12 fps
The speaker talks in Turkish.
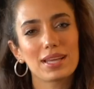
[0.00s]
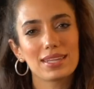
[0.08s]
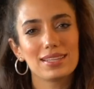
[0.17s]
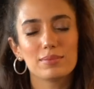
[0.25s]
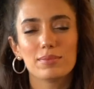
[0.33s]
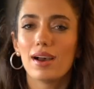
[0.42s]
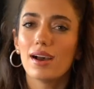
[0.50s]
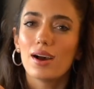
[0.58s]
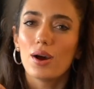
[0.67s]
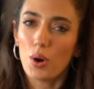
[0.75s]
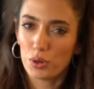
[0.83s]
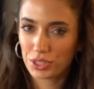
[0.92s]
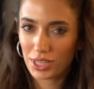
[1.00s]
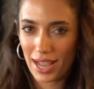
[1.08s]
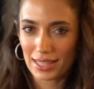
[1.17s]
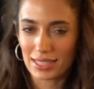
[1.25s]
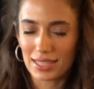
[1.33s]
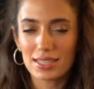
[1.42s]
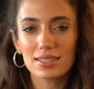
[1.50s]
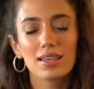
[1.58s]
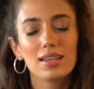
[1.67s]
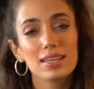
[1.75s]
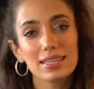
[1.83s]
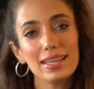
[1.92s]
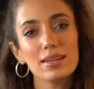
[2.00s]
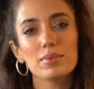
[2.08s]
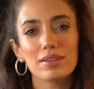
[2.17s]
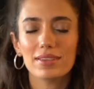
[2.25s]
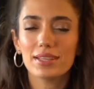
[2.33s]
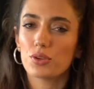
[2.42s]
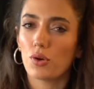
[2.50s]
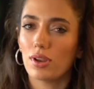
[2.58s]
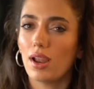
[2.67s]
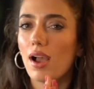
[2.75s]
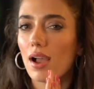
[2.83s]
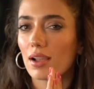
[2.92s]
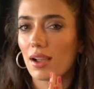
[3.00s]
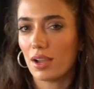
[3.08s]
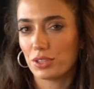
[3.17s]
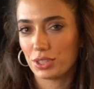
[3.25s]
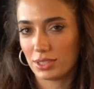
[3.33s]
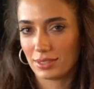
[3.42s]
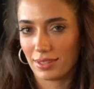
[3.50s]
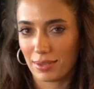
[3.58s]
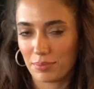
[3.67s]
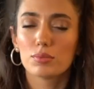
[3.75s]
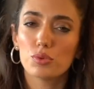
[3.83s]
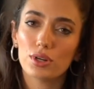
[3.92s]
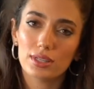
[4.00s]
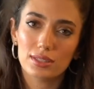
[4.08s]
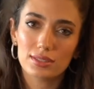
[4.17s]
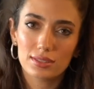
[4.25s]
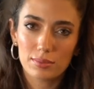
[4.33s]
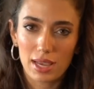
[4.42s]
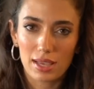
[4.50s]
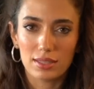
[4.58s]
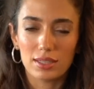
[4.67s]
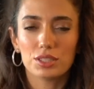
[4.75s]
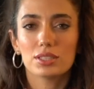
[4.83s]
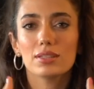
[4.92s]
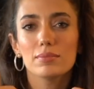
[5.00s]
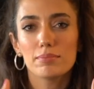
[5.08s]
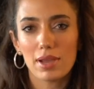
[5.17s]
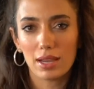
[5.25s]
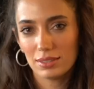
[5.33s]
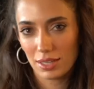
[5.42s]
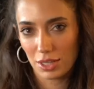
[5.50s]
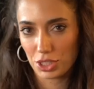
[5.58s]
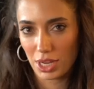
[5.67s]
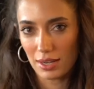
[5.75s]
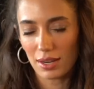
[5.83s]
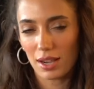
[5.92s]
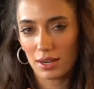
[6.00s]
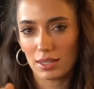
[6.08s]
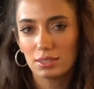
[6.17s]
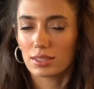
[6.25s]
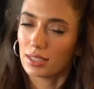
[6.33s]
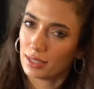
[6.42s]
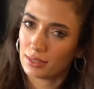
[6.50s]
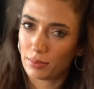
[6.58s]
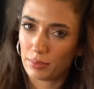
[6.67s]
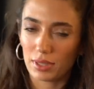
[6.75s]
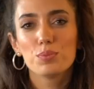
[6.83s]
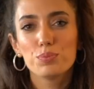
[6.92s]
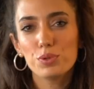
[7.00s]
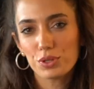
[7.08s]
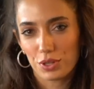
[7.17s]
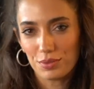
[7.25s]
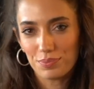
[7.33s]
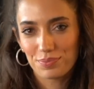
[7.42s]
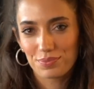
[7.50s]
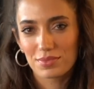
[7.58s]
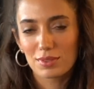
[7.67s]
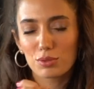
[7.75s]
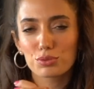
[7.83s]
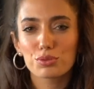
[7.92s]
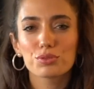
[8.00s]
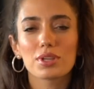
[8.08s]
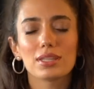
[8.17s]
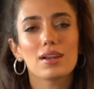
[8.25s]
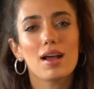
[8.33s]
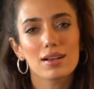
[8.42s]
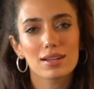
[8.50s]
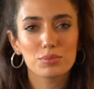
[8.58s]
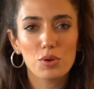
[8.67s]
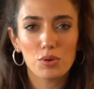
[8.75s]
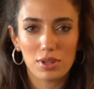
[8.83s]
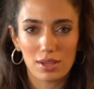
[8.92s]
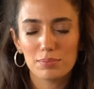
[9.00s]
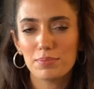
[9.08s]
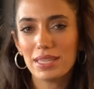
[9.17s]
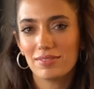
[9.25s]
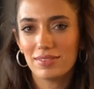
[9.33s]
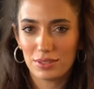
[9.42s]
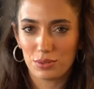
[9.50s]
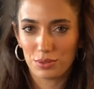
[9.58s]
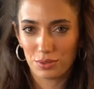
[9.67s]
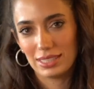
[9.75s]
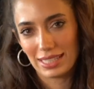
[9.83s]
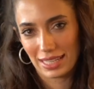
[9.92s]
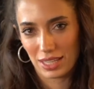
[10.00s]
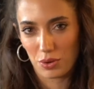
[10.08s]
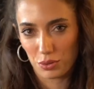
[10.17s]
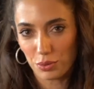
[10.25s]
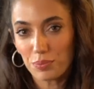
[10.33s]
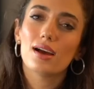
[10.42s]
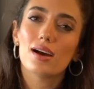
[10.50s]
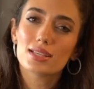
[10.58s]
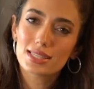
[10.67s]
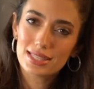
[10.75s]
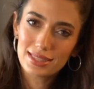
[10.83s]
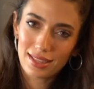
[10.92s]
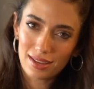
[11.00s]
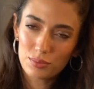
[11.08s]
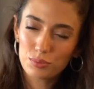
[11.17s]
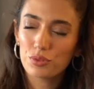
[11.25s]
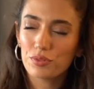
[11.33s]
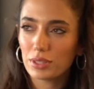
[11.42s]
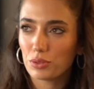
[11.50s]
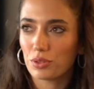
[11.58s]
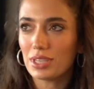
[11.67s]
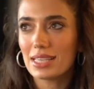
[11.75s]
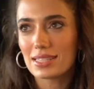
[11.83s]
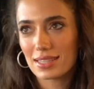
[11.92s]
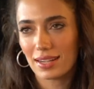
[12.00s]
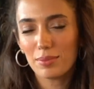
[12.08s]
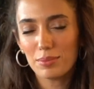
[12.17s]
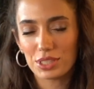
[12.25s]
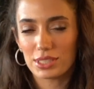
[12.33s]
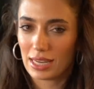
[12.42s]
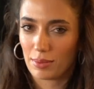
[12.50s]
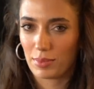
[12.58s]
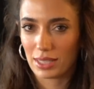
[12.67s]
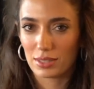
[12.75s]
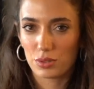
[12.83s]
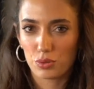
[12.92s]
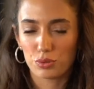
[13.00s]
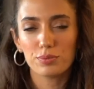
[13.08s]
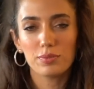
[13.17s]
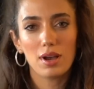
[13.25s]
kanalıma hoş geldiniz. Yeni bir videoyla karşınızdayım. Bu arada tanımayanlar için ben Raşel Aras Kiresepi. Bugün Uzun süredir aklımda olan bir videoyu çekiyorum. Aslında bu videoyu Instagram için çekmek istiyordum